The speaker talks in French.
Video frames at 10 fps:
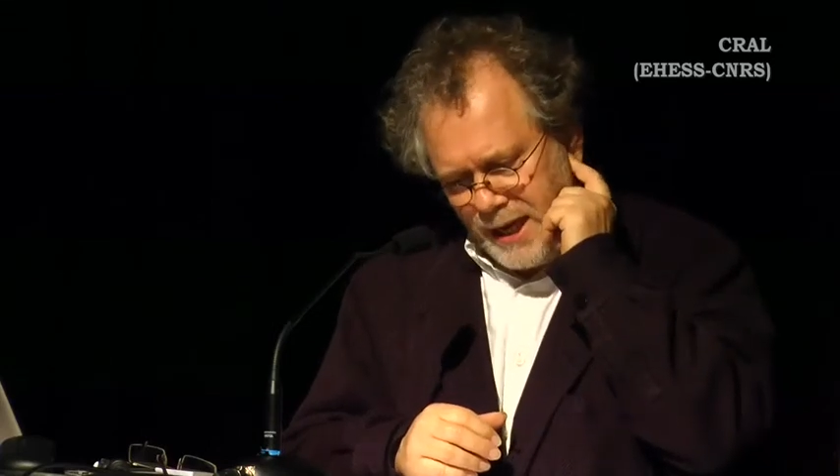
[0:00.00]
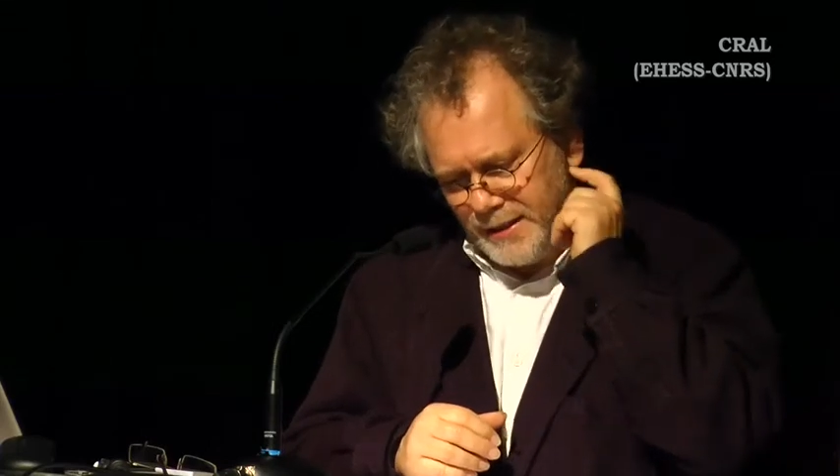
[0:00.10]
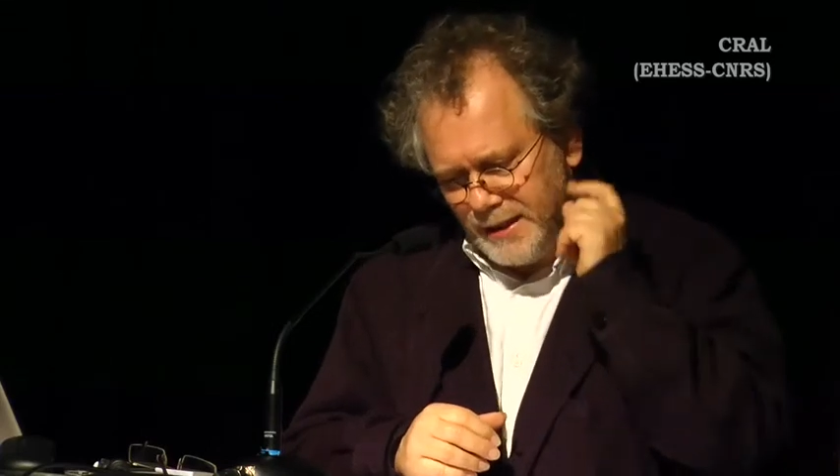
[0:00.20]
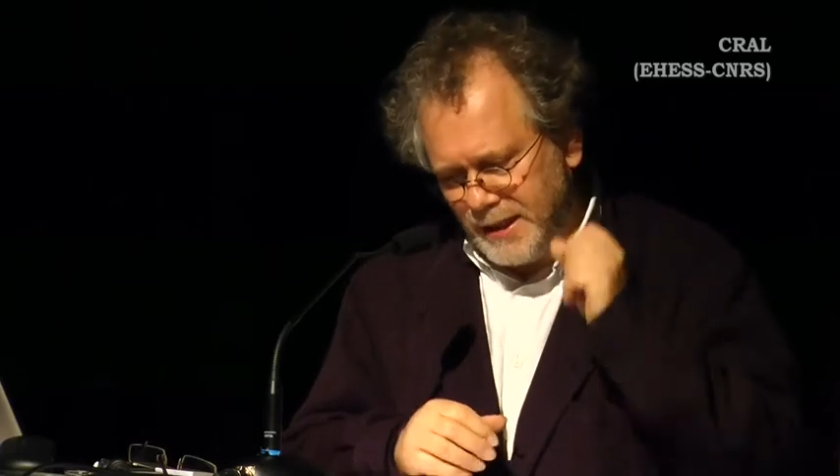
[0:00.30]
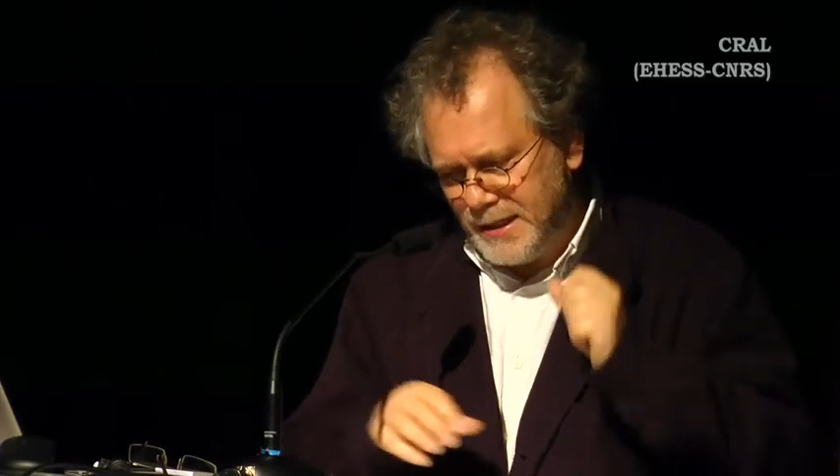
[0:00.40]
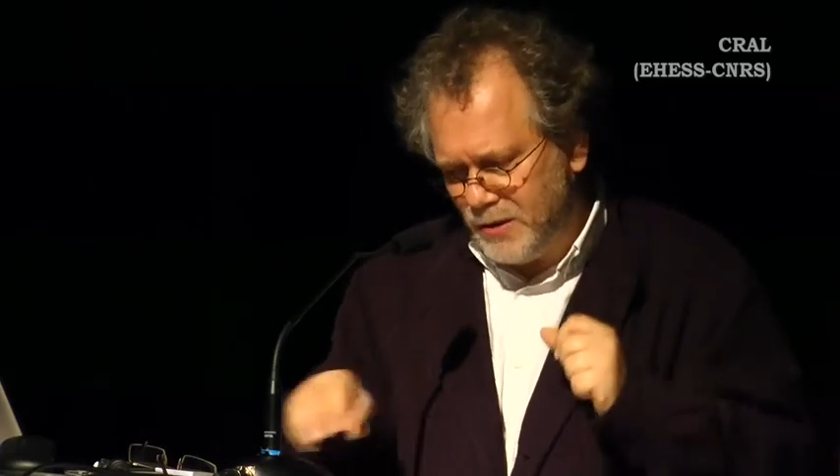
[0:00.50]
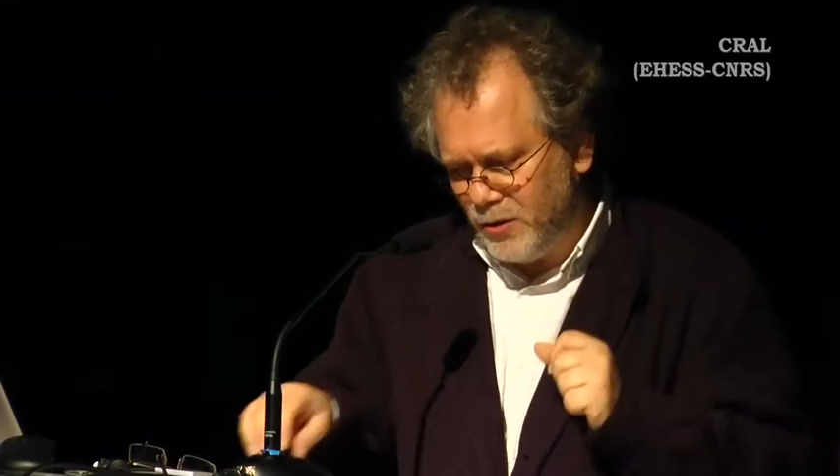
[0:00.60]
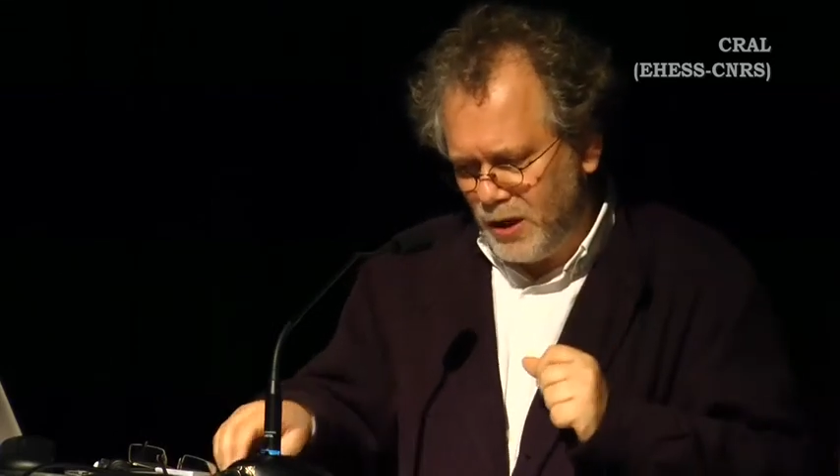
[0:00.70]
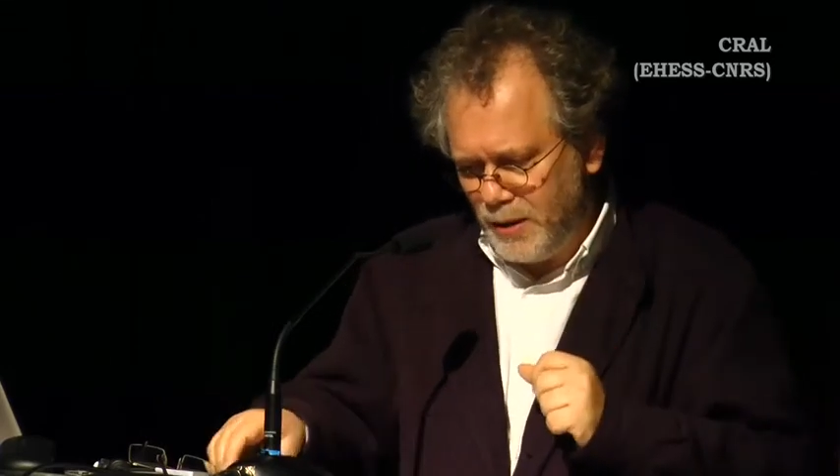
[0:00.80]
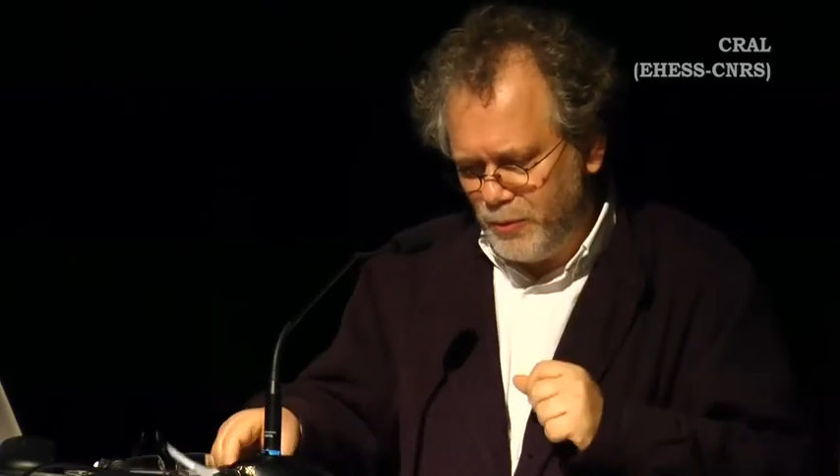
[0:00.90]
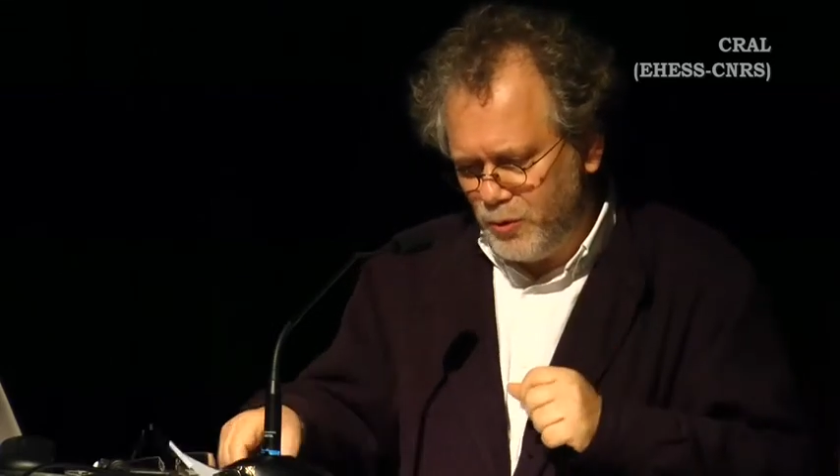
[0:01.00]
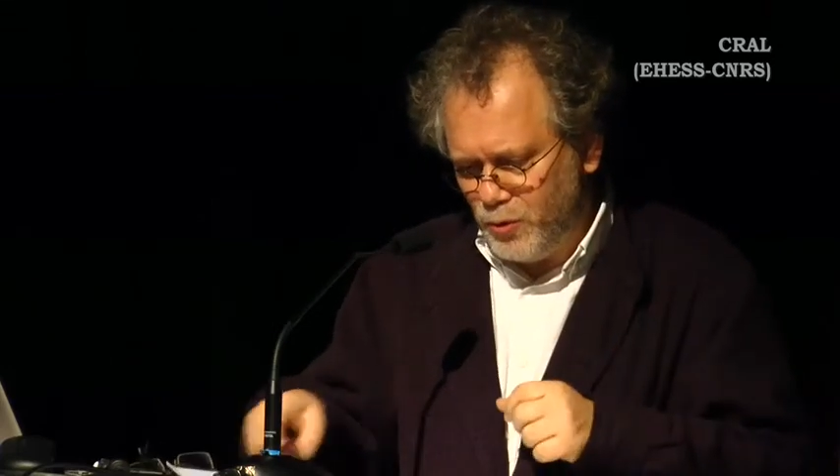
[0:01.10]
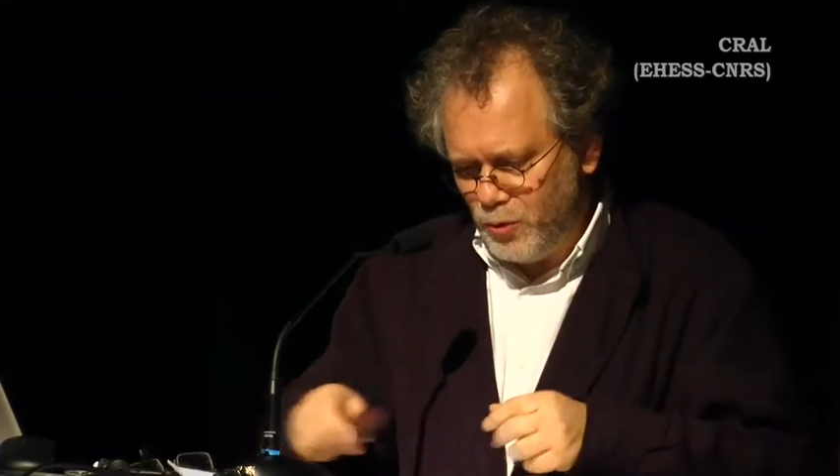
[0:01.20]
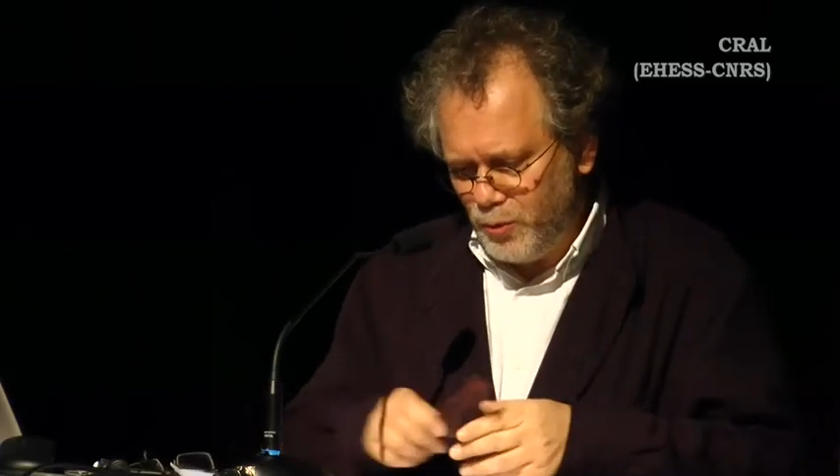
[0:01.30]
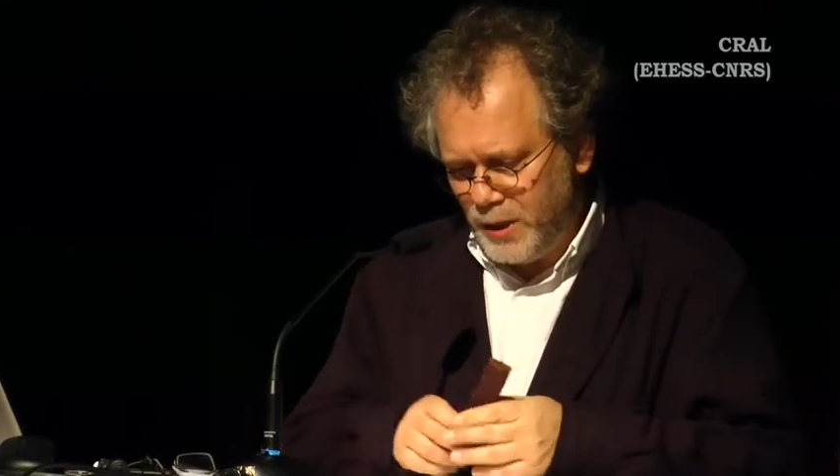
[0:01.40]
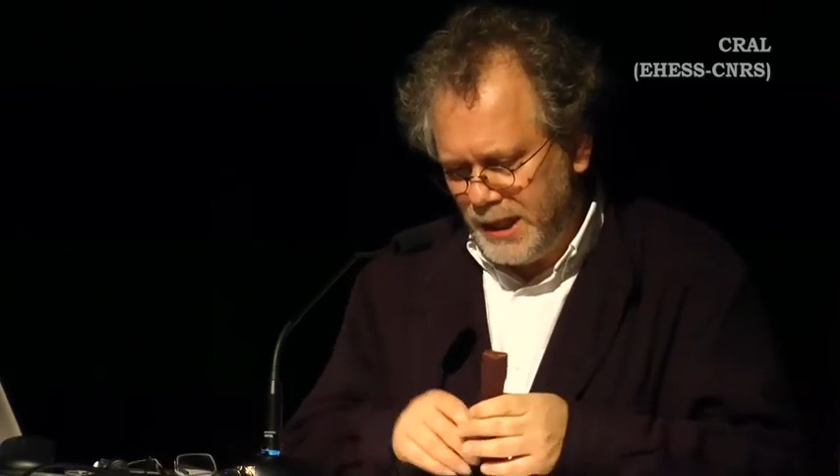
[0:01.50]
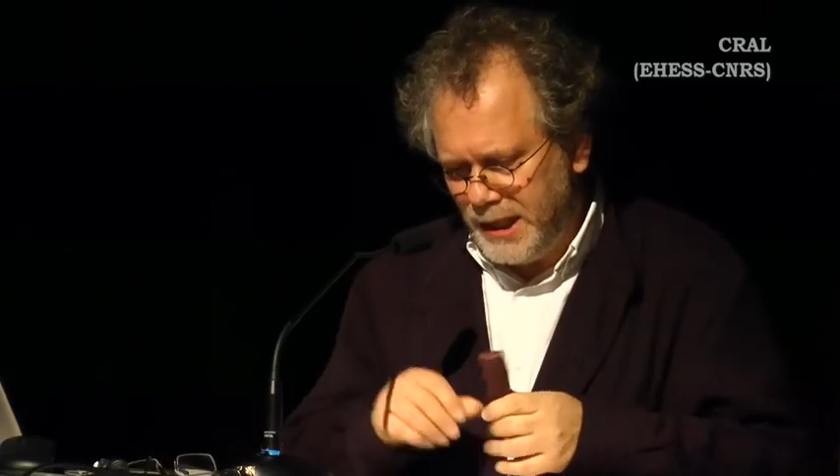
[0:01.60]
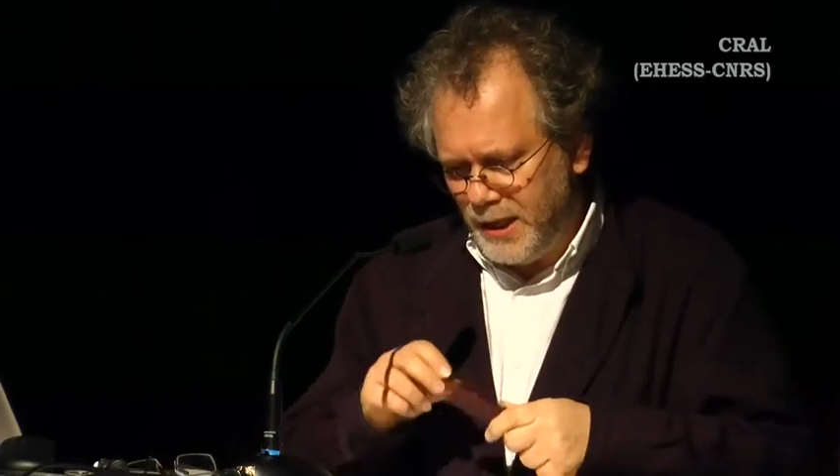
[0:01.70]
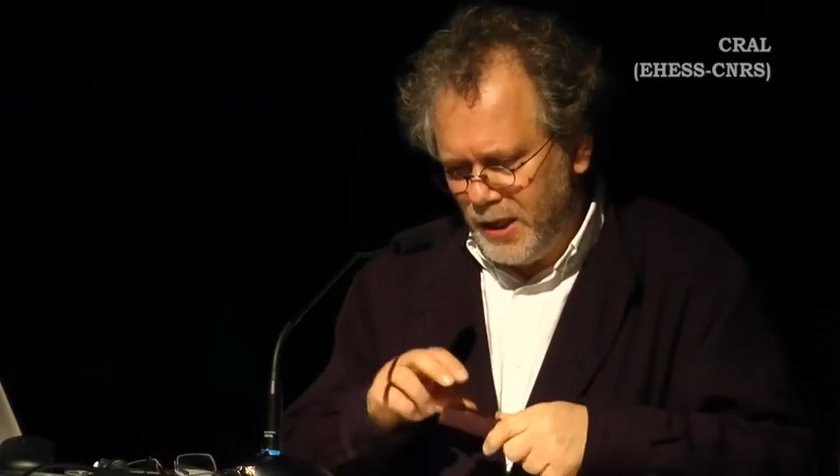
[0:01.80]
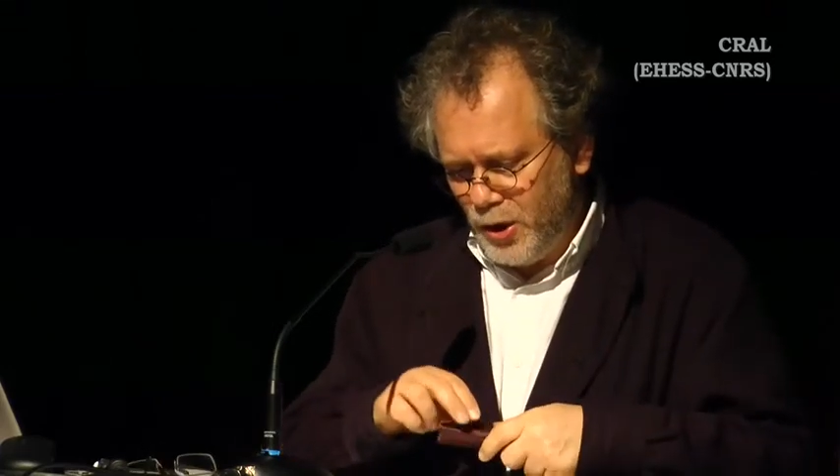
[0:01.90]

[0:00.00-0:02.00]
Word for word: est intéressant dans la mesure où il est,